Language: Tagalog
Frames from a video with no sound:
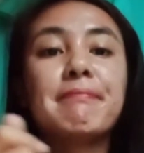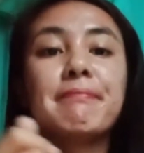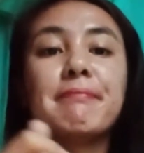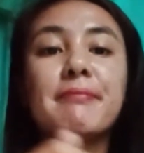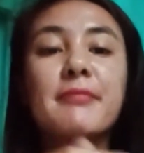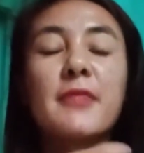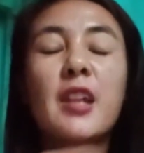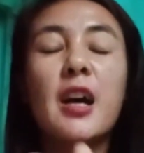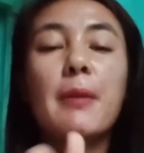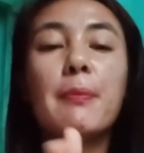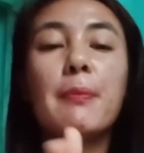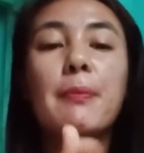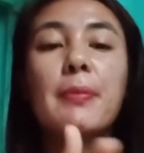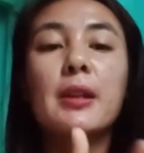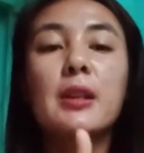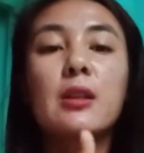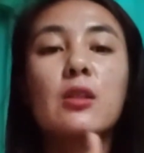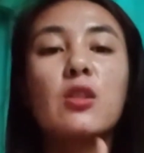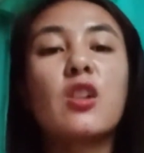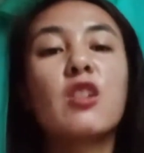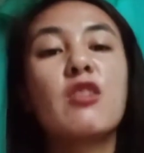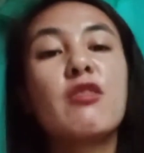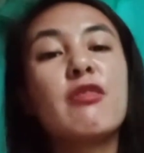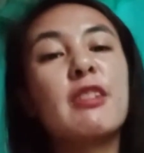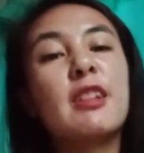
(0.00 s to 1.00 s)
Dapat
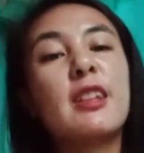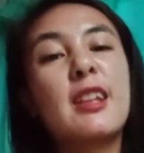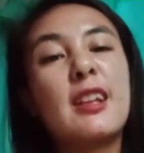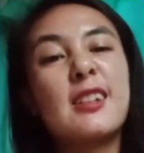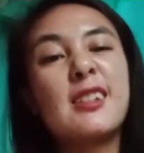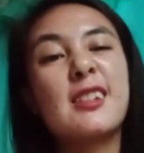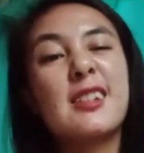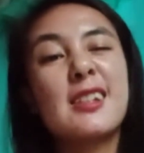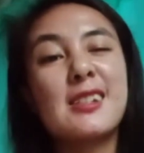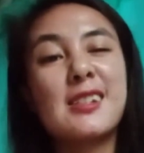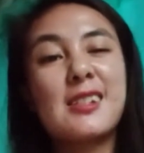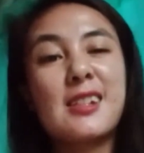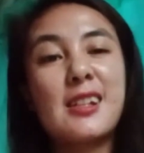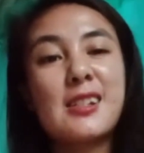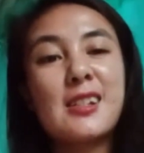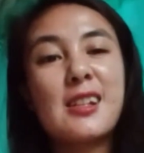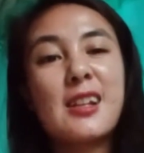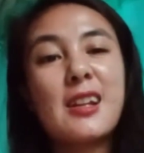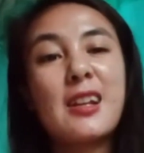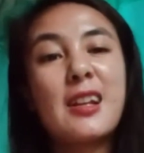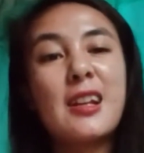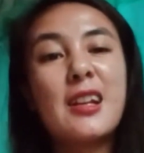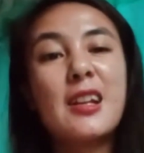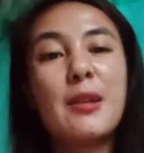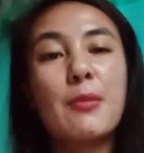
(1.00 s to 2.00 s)
confident ka sa
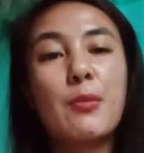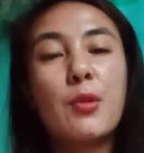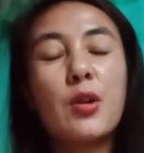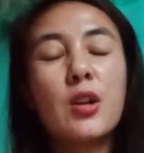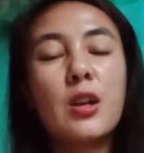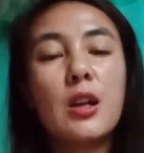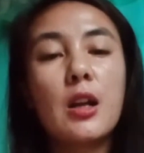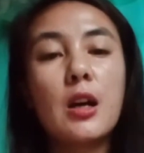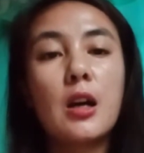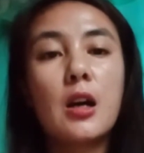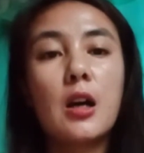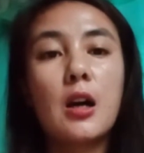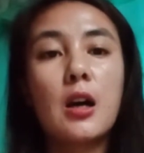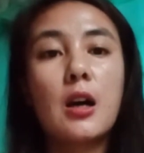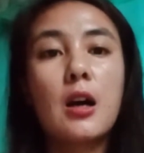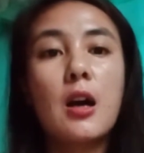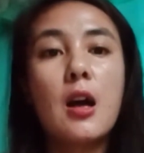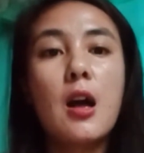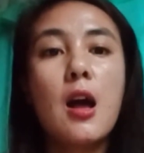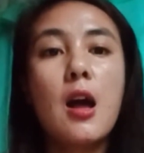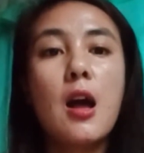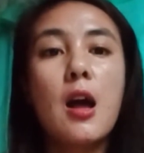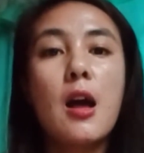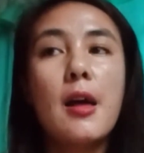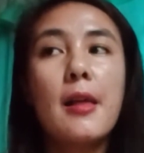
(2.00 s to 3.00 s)
sarili mo na
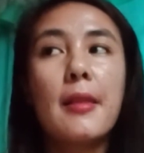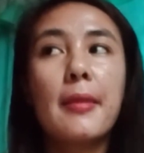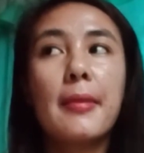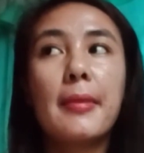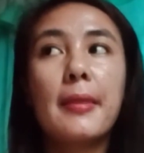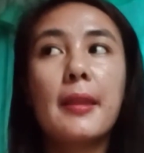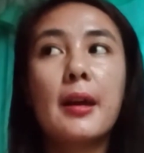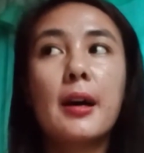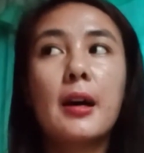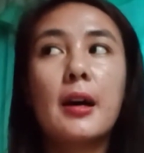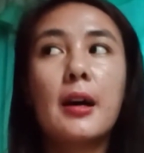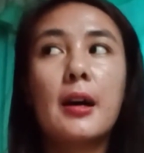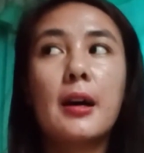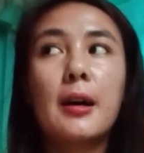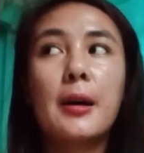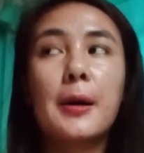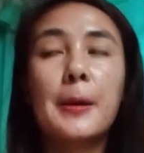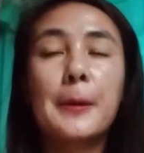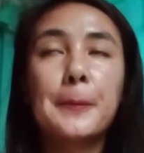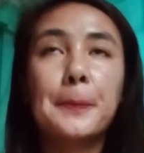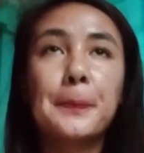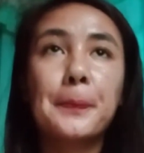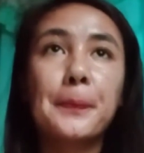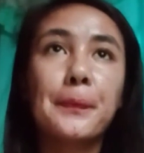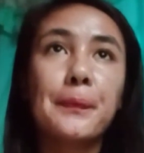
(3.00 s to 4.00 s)
na
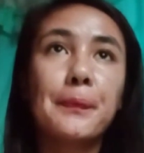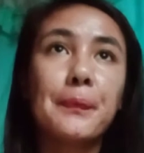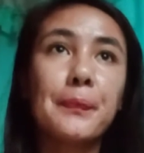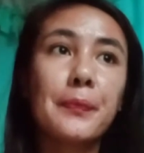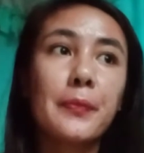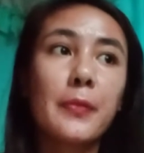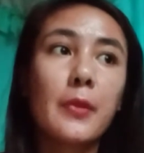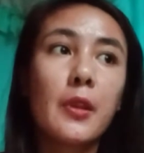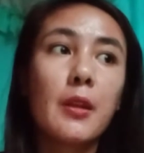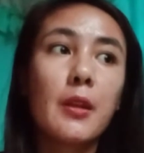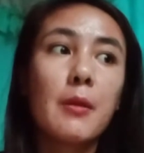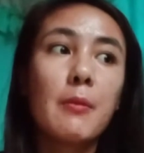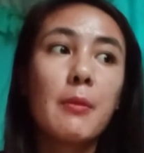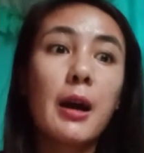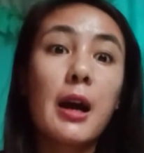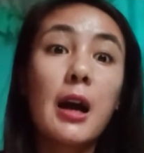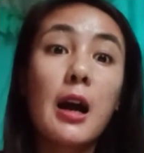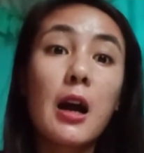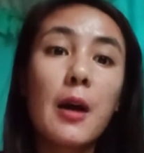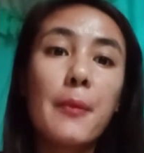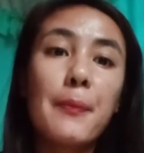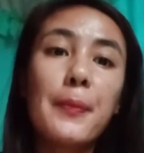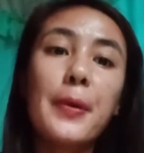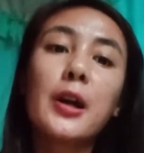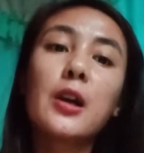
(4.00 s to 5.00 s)

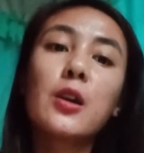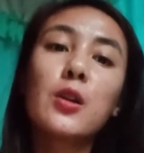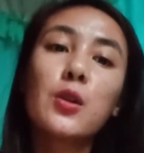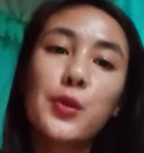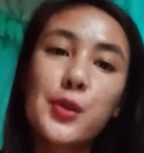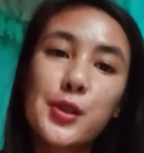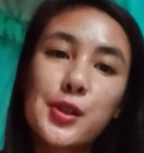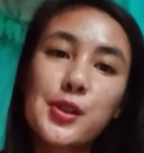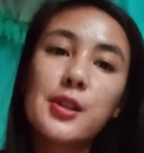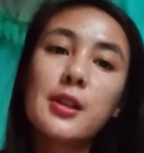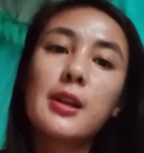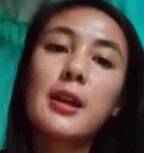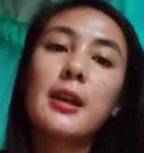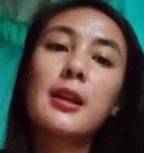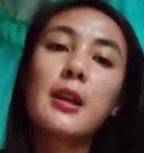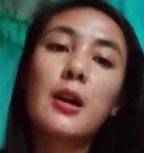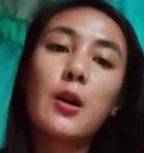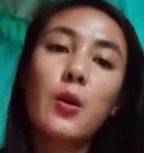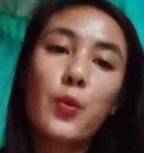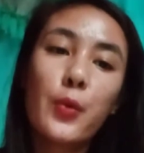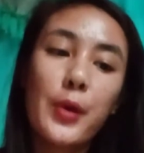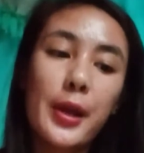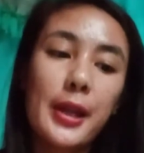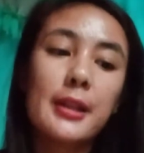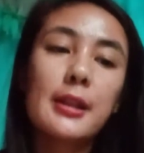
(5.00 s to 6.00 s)
makakapag-lose ka
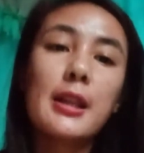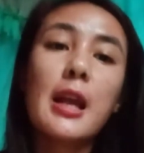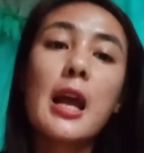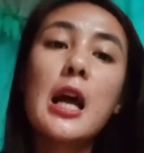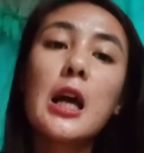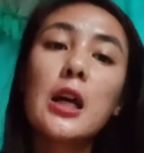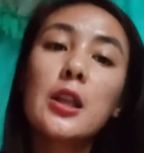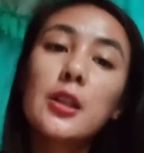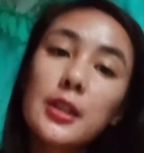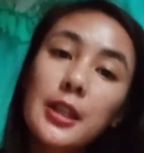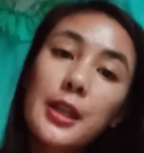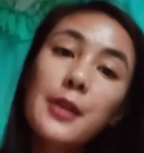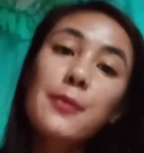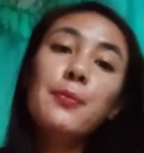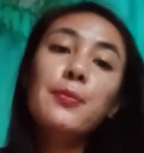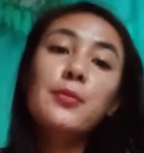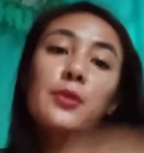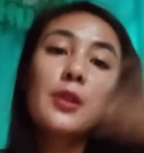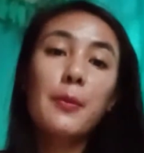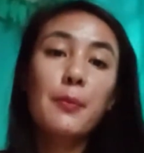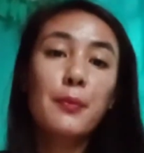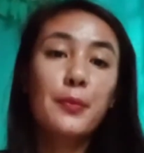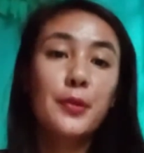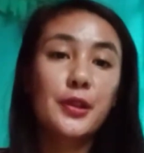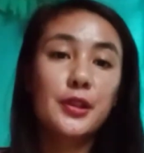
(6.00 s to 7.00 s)
ng weight. Tip
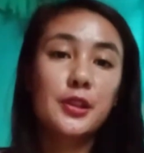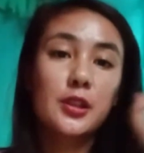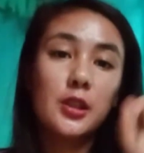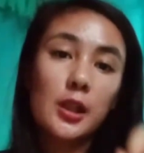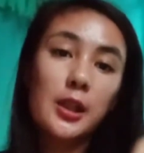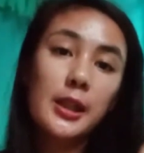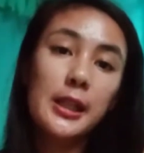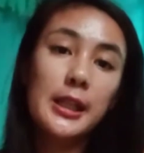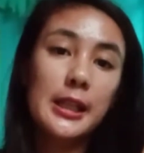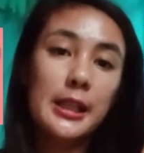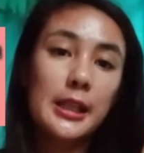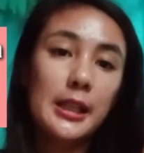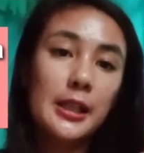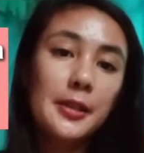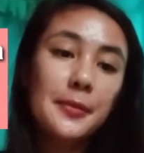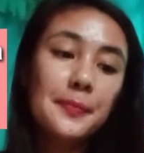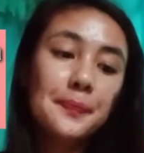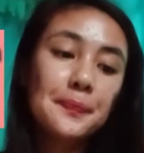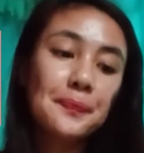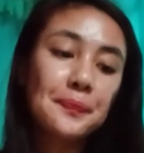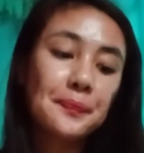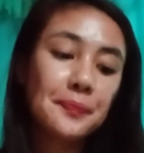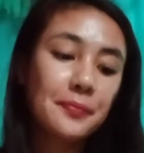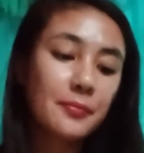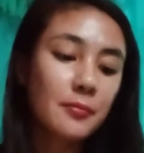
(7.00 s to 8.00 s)
number three,
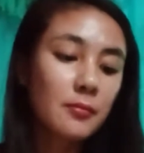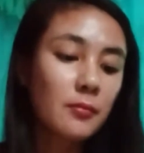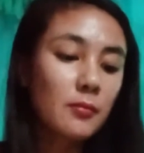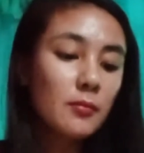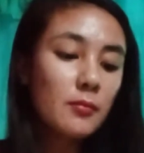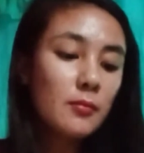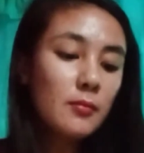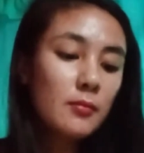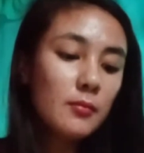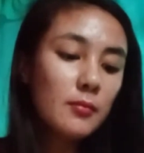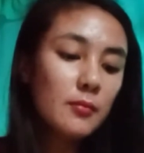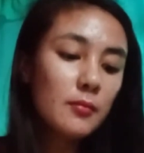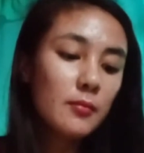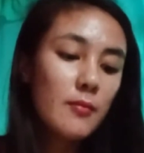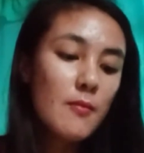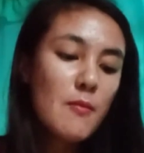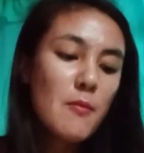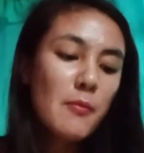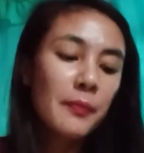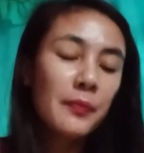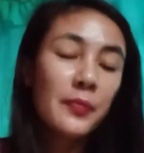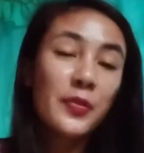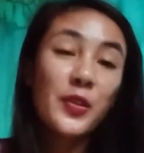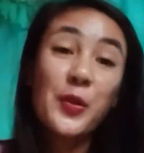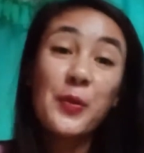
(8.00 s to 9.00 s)

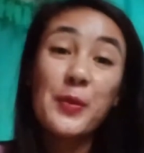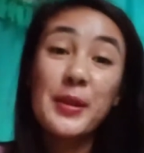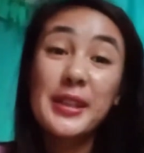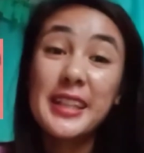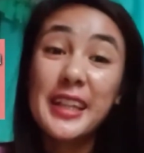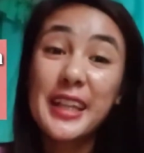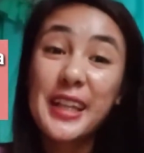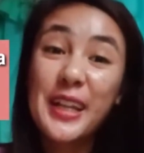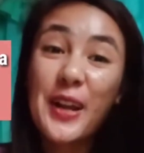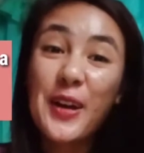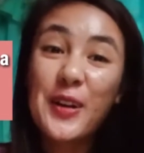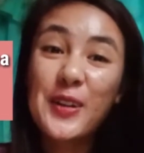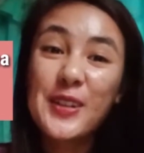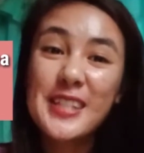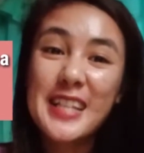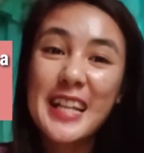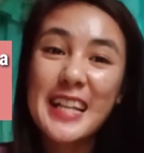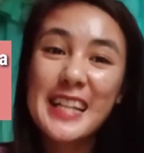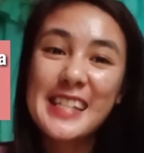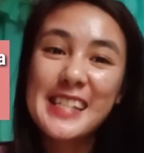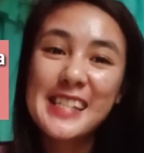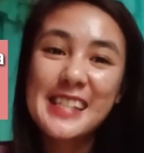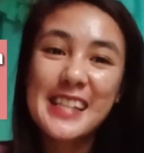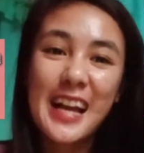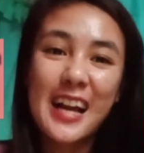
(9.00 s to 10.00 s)
Tumitingin ako sa
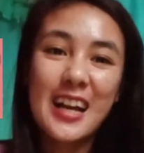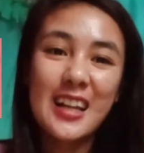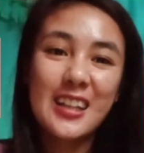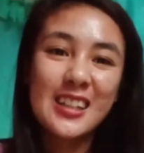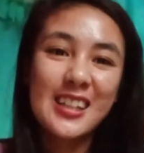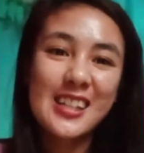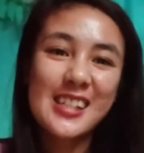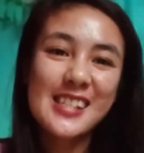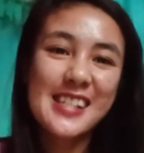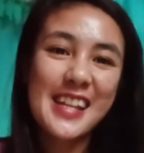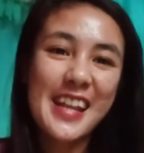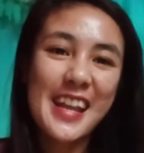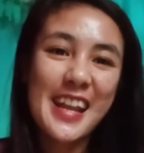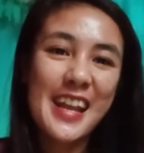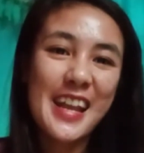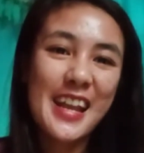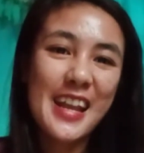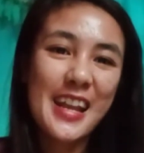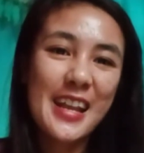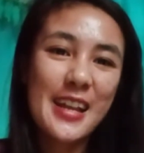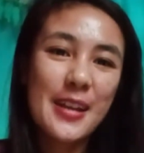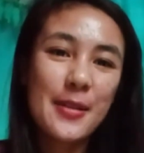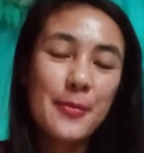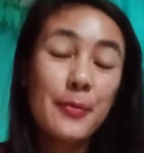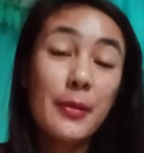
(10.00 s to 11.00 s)
listahan
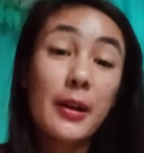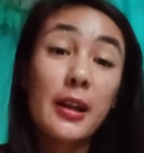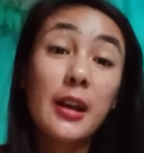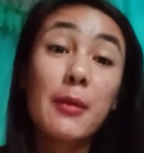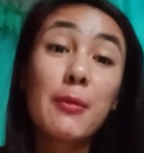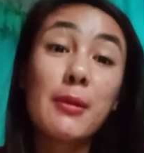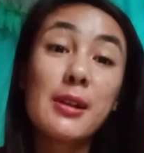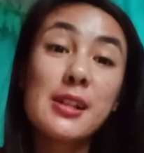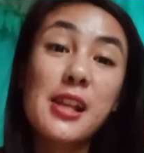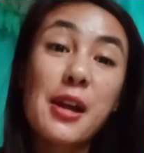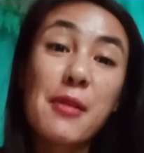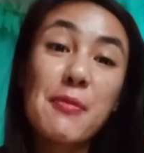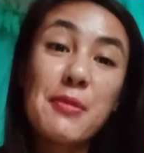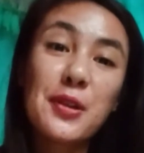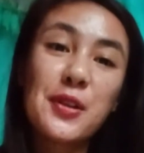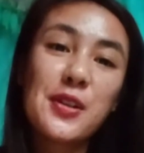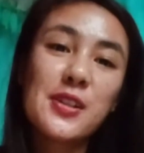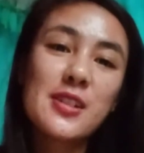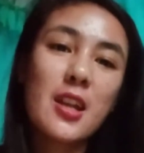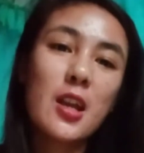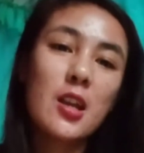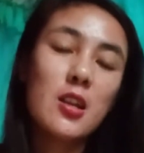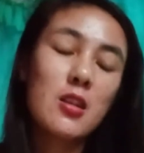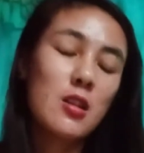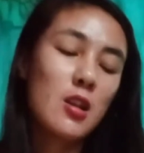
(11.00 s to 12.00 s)
kasi para masabi ko
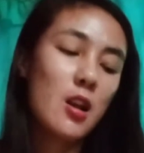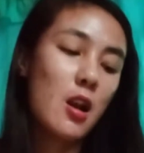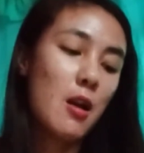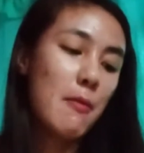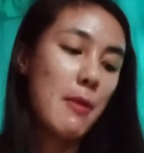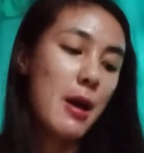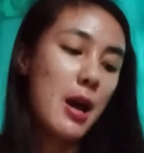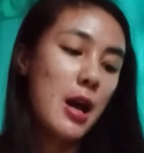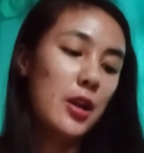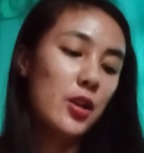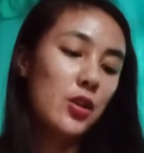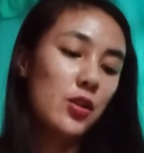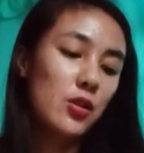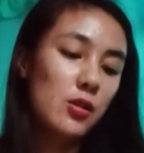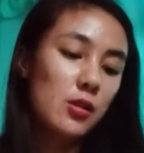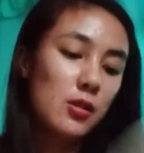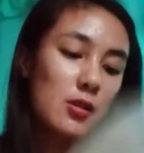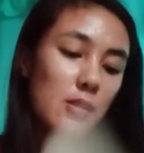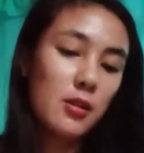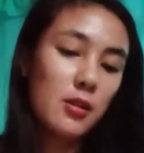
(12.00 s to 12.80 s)
sa inyo ng maayos.